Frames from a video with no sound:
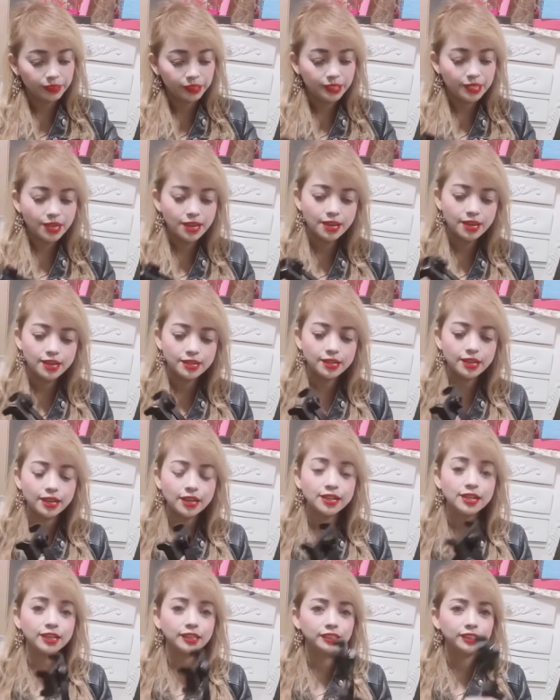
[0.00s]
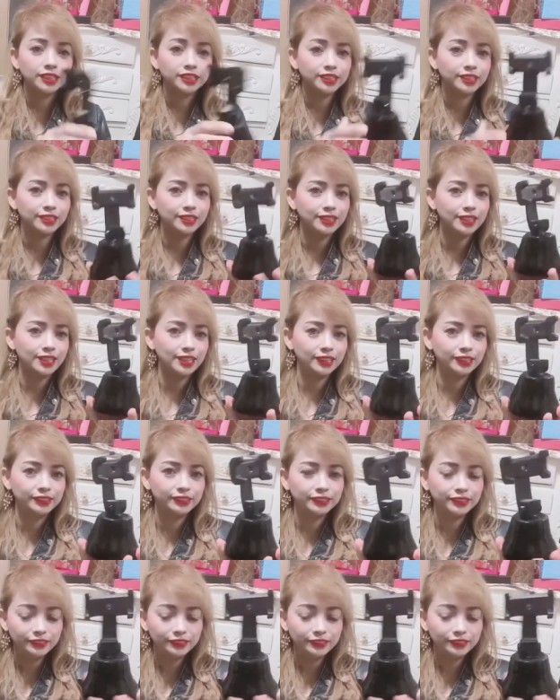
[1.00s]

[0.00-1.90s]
Yan. Nakalock na siya, guys.